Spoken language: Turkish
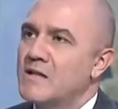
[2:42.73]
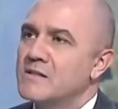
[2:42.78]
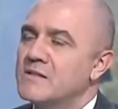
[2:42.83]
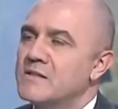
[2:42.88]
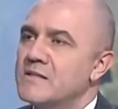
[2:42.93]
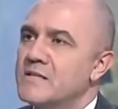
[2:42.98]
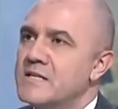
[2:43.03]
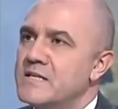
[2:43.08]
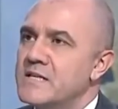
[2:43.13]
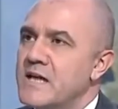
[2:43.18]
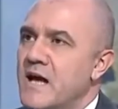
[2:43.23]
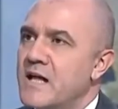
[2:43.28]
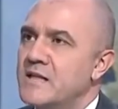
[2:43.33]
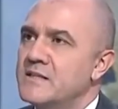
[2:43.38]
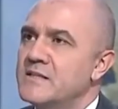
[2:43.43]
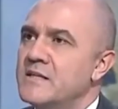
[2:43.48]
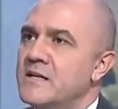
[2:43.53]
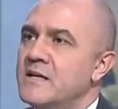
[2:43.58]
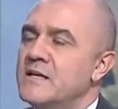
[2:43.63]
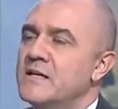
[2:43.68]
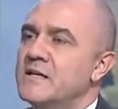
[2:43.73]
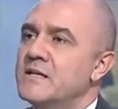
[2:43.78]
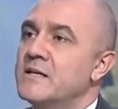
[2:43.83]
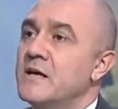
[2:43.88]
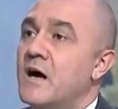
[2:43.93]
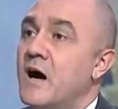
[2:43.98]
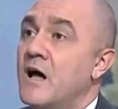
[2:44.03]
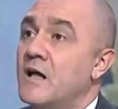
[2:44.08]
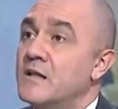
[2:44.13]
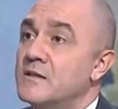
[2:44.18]
nikel, e,
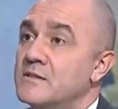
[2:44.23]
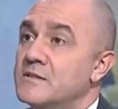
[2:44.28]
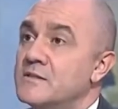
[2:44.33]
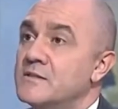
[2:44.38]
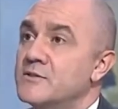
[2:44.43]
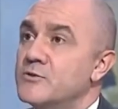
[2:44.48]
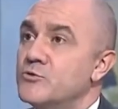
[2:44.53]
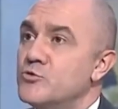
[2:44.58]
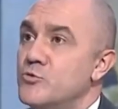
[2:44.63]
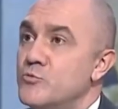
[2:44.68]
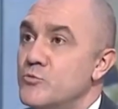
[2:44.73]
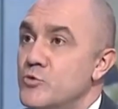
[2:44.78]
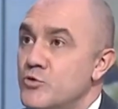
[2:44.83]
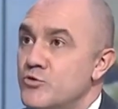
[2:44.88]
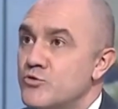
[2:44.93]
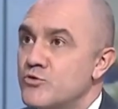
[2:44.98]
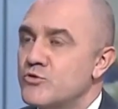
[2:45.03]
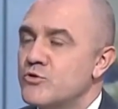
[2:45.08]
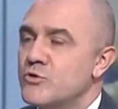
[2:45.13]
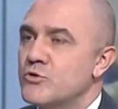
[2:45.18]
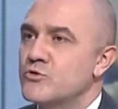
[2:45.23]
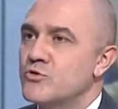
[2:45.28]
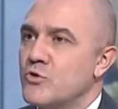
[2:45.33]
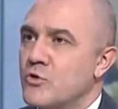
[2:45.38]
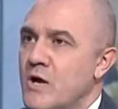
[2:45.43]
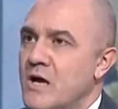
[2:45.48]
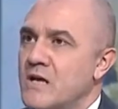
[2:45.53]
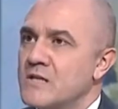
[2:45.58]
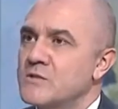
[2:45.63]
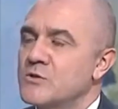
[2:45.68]
altın, gümüş
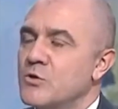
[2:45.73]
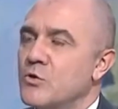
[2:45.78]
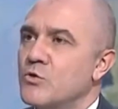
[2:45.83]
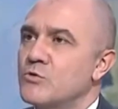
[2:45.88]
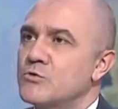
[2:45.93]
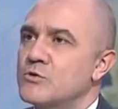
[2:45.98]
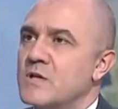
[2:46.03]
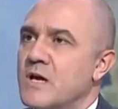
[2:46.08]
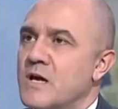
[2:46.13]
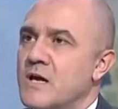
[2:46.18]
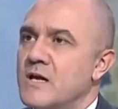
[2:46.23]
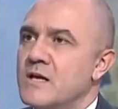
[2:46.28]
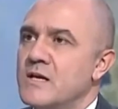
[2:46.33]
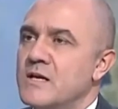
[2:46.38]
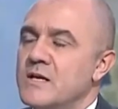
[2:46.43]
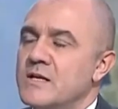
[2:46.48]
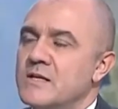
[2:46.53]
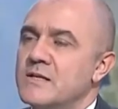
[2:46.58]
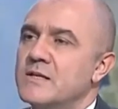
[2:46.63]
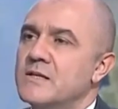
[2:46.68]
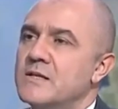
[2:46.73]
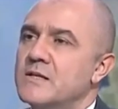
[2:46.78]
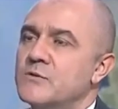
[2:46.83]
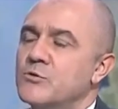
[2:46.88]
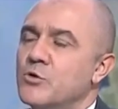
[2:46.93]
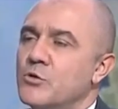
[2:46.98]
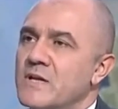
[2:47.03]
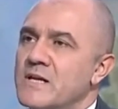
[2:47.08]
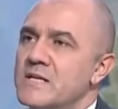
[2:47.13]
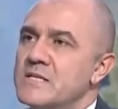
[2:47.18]
çok az da olsa e,
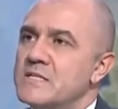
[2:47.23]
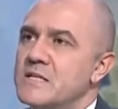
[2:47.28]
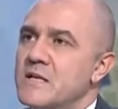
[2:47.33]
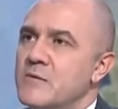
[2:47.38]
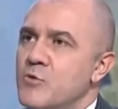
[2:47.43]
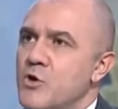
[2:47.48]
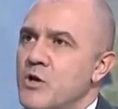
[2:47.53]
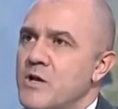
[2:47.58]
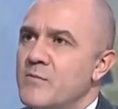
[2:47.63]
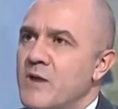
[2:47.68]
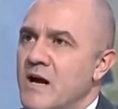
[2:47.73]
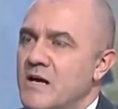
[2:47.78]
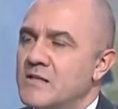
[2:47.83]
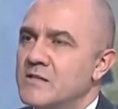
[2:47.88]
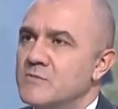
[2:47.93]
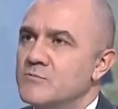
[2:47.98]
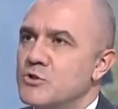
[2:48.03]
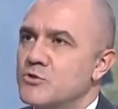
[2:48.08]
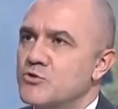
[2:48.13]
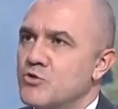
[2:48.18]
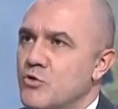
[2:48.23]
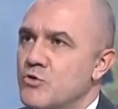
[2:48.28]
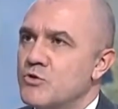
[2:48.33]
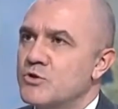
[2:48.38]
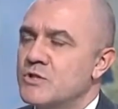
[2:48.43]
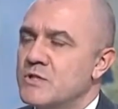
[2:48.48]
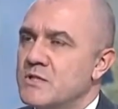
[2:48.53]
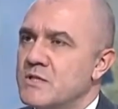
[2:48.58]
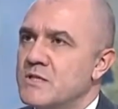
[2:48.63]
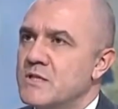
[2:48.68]
dolayısıyla böyle baktığımızda çok
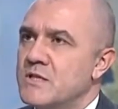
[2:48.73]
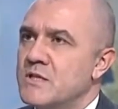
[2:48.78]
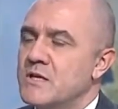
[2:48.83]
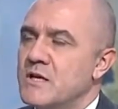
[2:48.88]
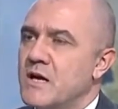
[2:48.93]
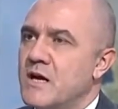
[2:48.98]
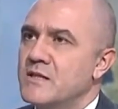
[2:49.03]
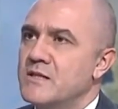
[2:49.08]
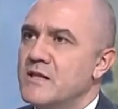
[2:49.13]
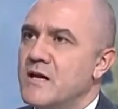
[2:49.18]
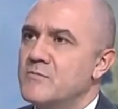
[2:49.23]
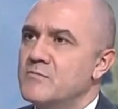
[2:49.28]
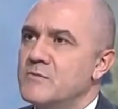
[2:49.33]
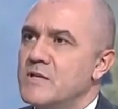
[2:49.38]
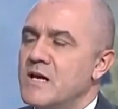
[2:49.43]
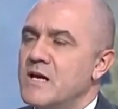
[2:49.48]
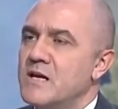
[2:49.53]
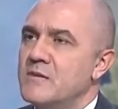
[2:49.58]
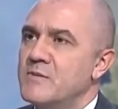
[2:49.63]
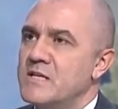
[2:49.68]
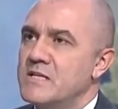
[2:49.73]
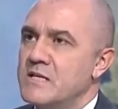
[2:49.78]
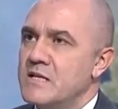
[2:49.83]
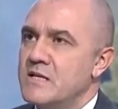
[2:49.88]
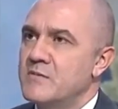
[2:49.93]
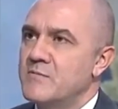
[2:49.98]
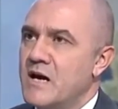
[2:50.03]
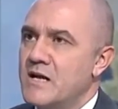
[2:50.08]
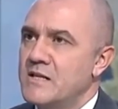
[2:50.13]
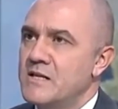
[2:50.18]
ciddi anlamda
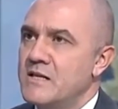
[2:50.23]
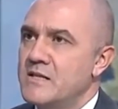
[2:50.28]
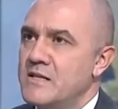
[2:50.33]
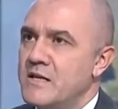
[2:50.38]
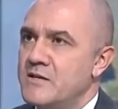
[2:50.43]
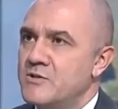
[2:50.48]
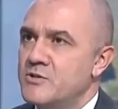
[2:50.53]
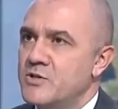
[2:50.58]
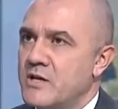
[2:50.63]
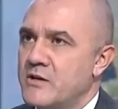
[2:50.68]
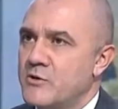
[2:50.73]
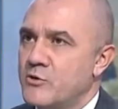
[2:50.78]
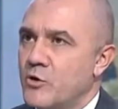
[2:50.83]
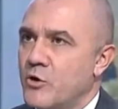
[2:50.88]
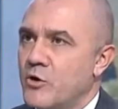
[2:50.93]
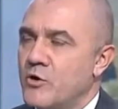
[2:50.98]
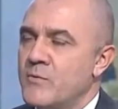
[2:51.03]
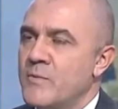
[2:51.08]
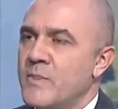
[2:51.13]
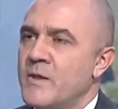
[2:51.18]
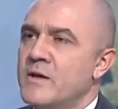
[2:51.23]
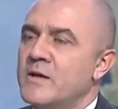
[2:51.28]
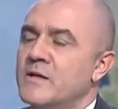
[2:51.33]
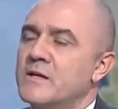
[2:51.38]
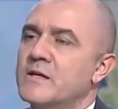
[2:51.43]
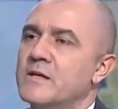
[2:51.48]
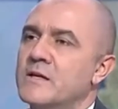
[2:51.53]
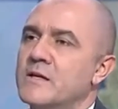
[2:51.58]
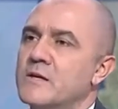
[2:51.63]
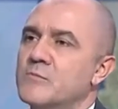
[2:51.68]
metalik madenler içeriyor.
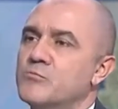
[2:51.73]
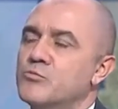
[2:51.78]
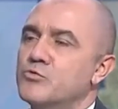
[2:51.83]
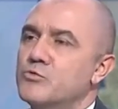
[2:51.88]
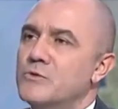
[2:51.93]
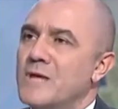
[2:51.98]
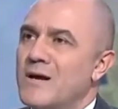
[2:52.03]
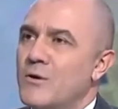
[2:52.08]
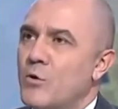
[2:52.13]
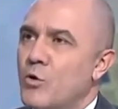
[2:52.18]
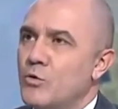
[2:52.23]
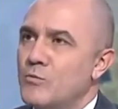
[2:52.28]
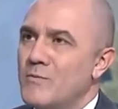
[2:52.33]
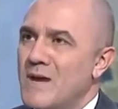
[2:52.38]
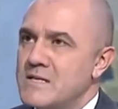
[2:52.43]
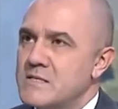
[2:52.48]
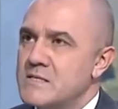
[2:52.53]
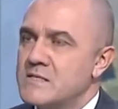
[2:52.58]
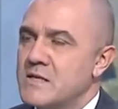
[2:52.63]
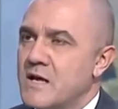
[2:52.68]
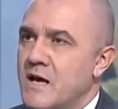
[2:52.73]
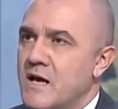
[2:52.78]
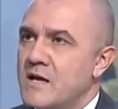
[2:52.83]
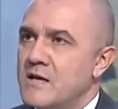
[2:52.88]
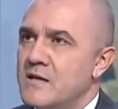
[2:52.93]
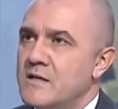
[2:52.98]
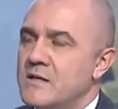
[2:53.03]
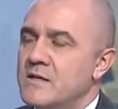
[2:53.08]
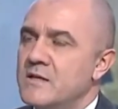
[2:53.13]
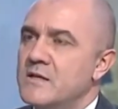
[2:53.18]
E, bunlar olmazsa
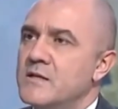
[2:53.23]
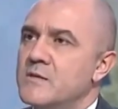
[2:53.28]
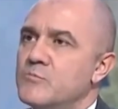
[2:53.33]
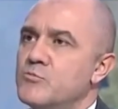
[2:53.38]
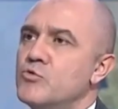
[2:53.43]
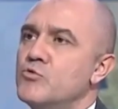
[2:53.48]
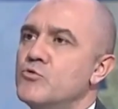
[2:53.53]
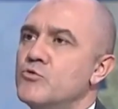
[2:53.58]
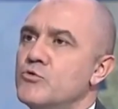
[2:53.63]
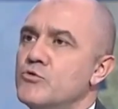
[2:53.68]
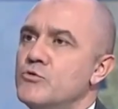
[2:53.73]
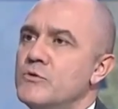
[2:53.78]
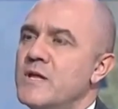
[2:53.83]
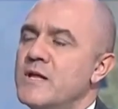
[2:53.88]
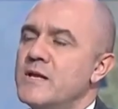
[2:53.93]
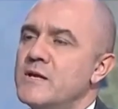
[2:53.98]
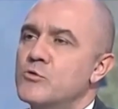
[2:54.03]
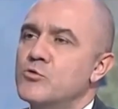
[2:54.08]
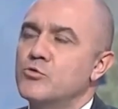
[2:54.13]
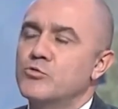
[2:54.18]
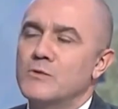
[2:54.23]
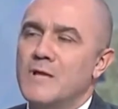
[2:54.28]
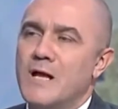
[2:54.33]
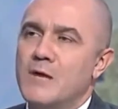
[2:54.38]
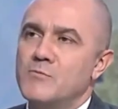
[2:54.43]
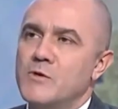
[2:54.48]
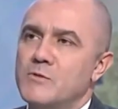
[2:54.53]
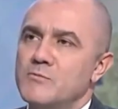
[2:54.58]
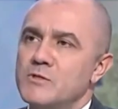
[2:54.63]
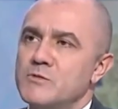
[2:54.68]
e, bu ürünleri
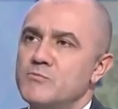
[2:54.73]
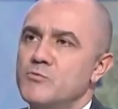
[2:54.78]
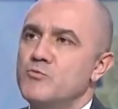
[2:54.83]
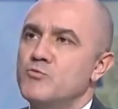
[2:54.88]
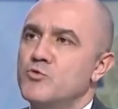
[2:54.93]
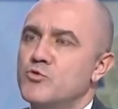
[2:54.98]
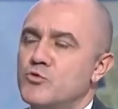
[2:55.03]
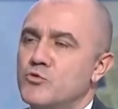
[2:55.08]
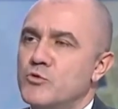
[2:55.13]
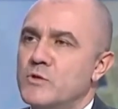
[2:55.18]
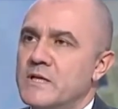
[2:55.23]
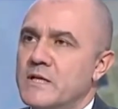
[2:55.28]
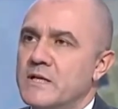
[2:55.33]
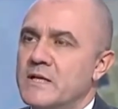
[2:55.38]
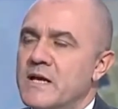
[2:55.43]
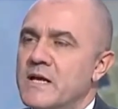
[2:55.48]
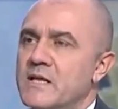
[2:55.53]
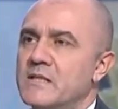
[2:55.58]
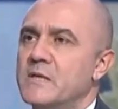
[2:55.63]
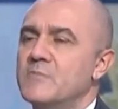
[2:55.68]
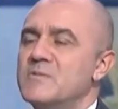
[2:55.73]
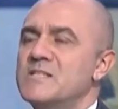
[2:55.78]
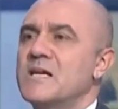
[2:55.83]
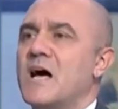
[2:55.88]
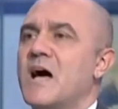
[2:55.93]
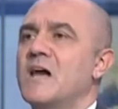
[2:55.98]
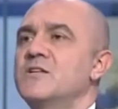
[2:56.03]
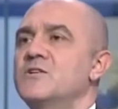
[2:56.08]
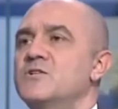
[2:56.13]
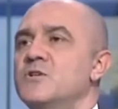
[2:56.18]
kullanmamız mümkün değil. Tabi
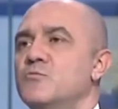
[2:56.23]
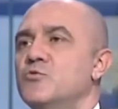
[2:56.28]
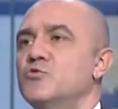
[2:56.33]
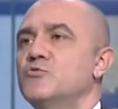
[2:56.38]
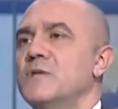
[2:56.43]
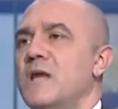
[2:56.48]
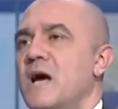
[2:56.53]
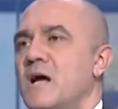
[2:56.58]
sadece bunlar